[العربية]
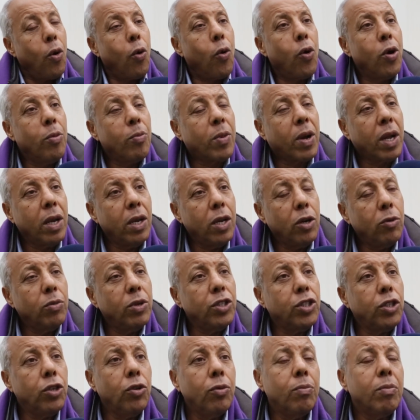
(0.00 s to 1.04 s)
ويمكن لهم
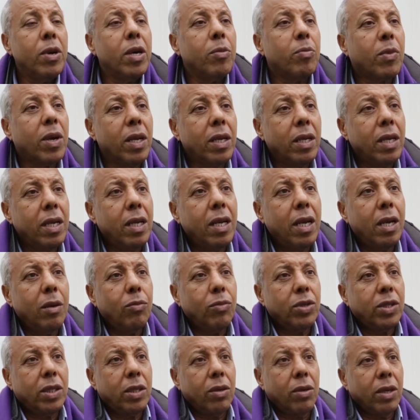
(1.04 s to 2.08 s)
يجيو ما يمكن الا
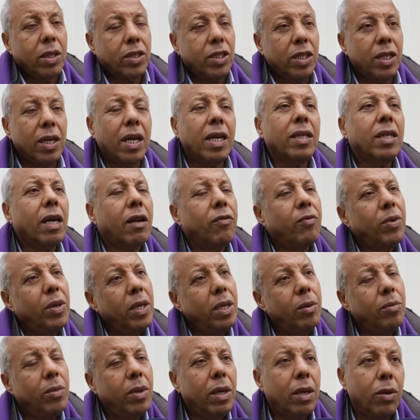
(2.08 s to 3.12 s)
المستوى تجي كتعرف
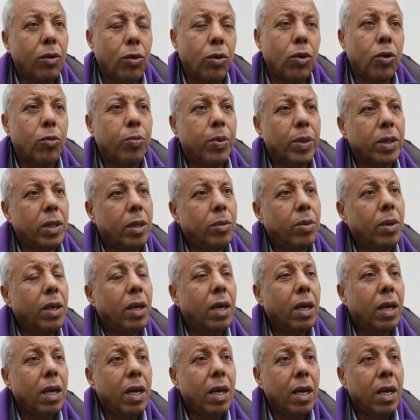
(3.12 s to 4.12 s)
بلي ما اوروبا دابا